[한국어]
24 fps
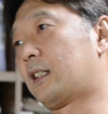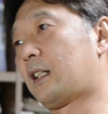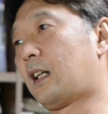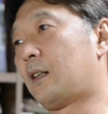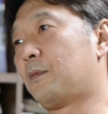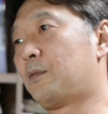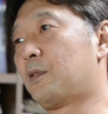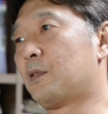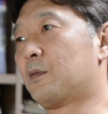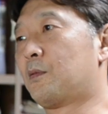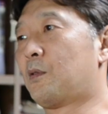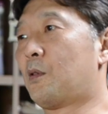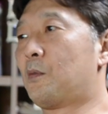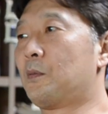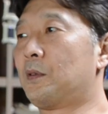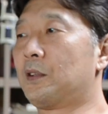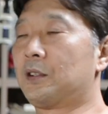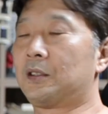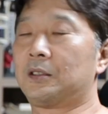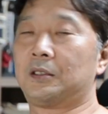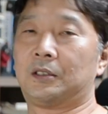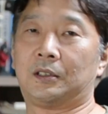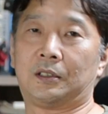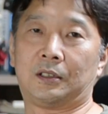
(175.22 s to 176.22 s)

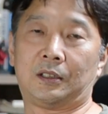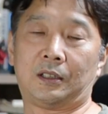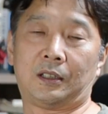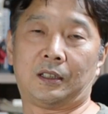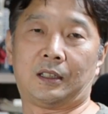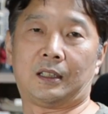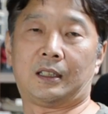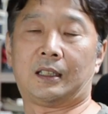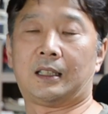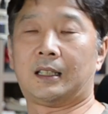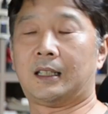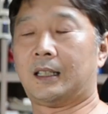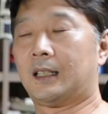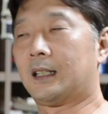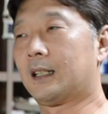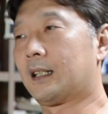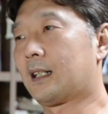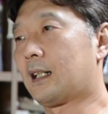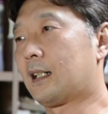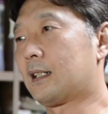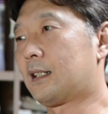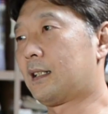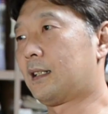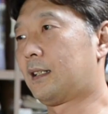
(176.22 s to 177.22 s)
살펴보면은
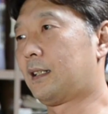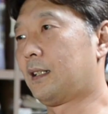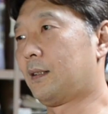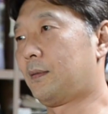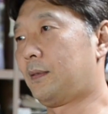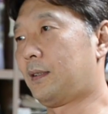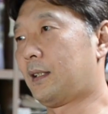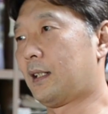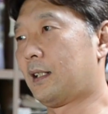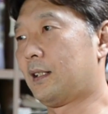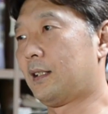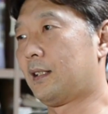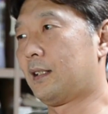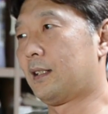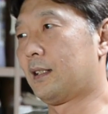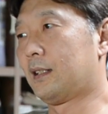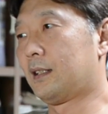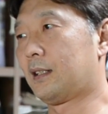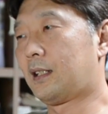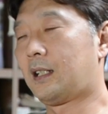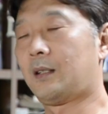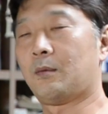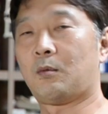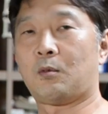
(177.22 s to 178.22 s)
가스 터빈
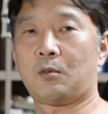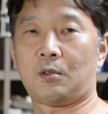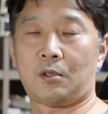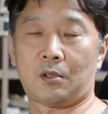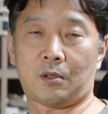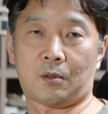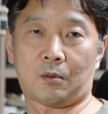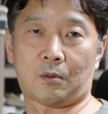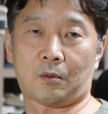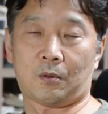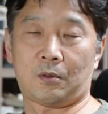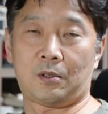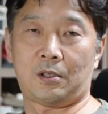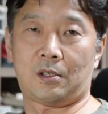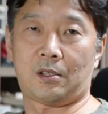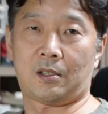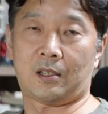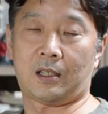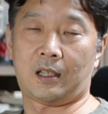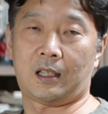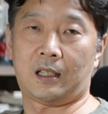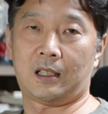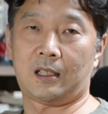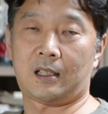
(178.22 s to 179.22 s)
엔진은 기본적으로 이제
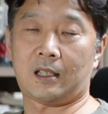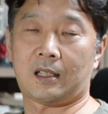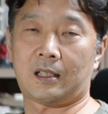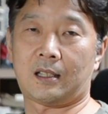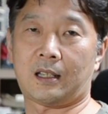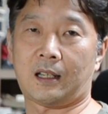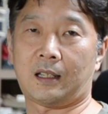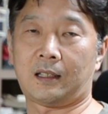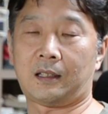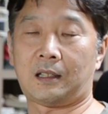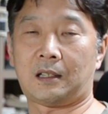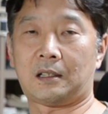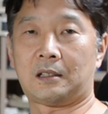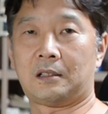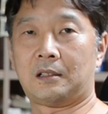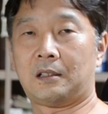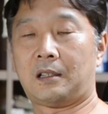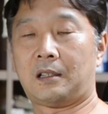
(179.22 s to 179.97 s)
2차 세계대전